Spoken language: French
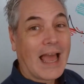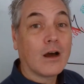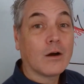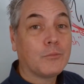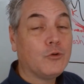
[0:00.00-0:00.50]

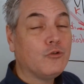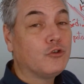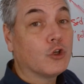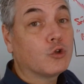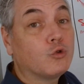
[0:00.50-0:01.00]
en plus
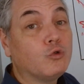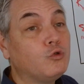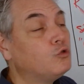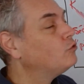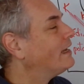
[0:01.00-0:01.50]
de
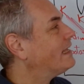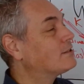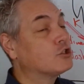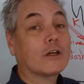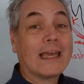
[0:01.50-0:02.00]
tous
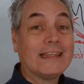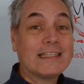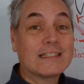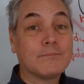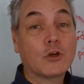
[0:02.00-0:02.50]
les
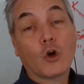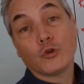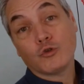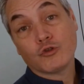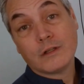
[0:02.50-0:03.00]
organismes qu'on
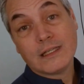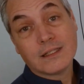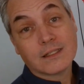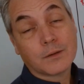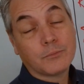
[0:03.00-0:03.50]

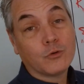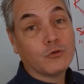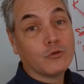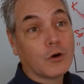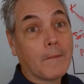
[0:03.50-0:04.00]
utilise
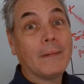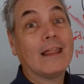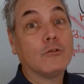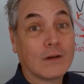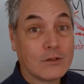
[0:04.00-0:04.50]
pour
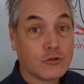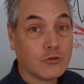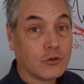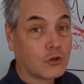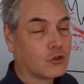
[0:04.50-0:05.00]
la
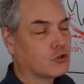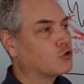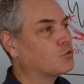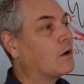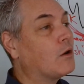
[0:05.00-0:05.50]
nourriture, que ce
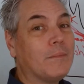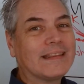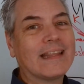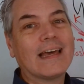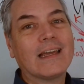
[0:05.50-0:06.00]
soit le
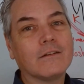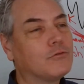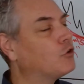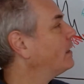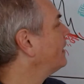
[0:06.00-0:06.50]
bétail,
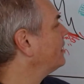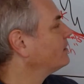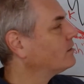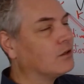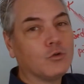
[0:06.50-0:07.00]

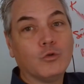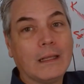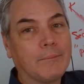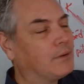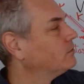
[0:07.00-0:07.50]
volaille ou
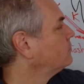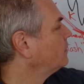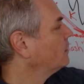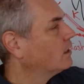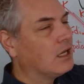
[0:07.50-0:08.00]
les plantes,
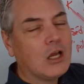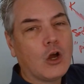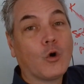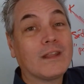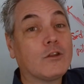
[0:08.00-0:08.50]

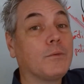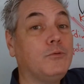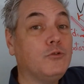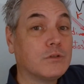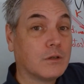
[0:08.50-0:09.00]
on a de
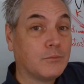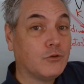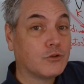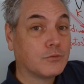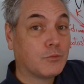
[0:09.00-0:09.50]
plus en
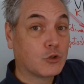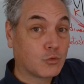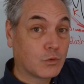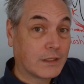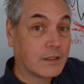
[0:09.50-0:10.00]
plus
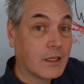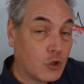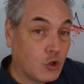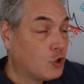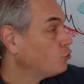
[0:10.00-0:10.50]
besoin
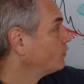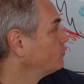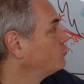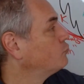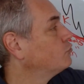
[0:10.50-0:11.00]
de
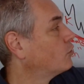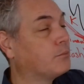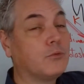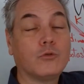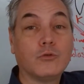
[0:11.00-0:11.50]
nourriture
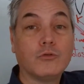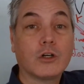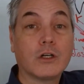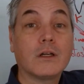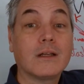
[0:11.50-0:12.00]

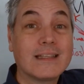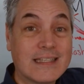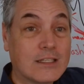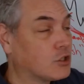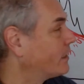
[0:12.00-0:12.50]
pour
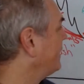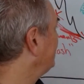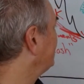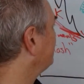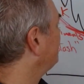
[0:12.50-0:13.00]
ces
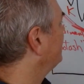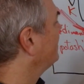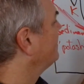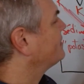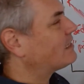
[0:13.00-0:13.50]
organismes.
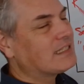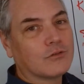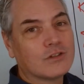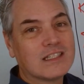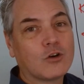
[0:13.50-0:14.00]
Ça, ça
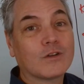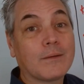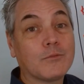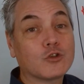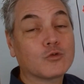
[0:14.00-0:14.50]
veut dire qu'on
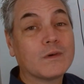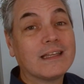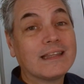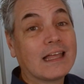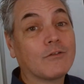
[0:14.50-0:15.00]
a
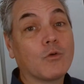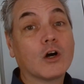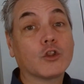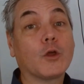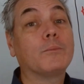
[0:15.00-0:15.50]
besoin
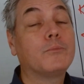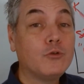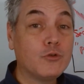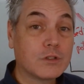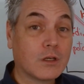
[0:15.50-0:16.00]
d'avoir de
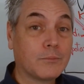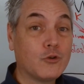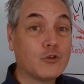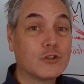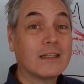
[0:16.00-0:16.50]
plus en
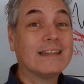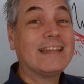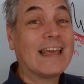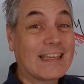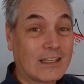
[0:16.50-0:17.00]
plus
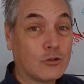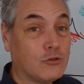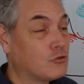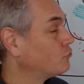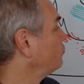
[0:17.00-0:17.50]

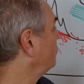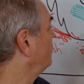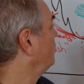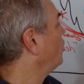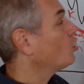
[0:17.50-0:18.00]
d'agriculture
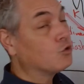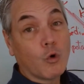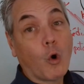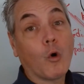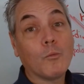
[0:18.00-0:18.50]

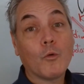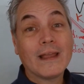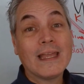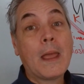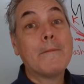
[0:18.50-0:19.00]
ou au
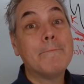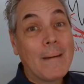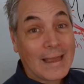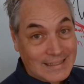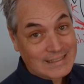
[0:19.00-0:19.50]
moins
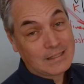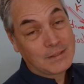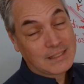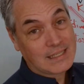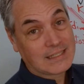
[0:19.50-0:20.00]

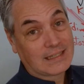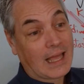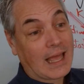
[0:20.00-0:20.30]
maximiser cette